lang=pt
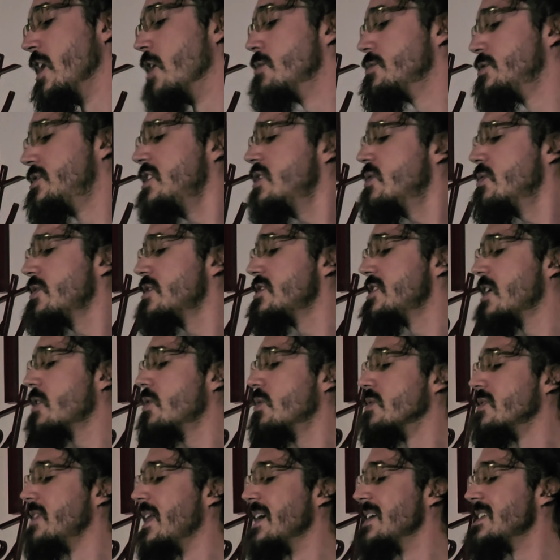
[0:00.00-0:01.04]
Eu digo que se
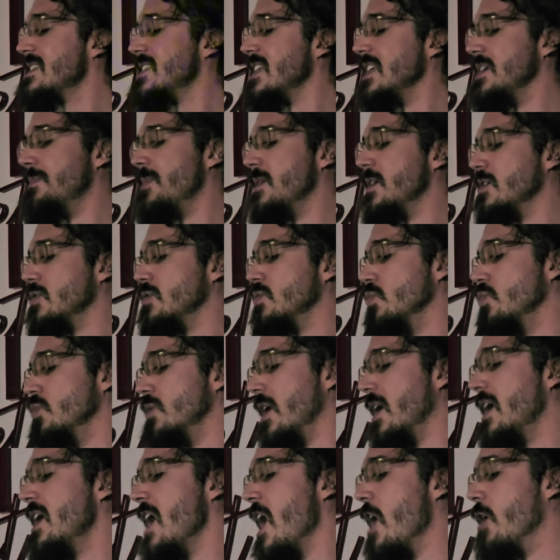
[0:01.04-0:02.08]
acontece e
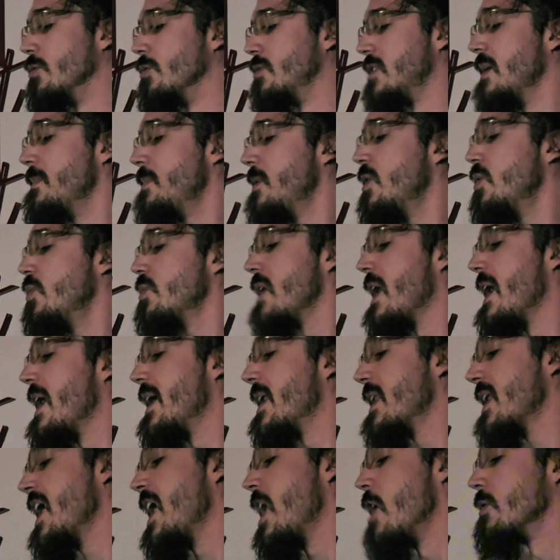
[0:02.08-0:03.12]
perdura, ao tempo e
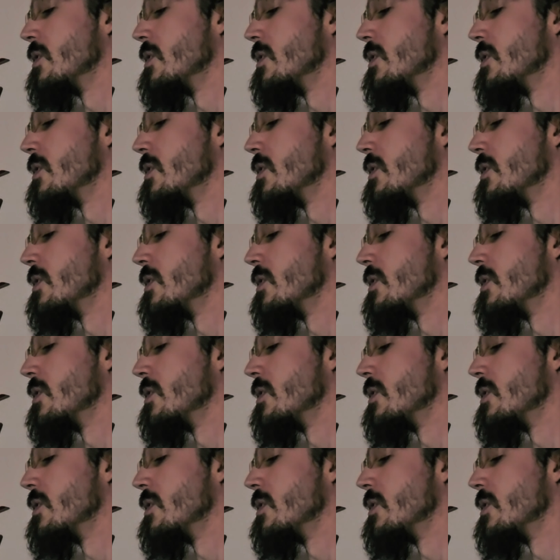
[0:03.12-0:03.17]
lugar,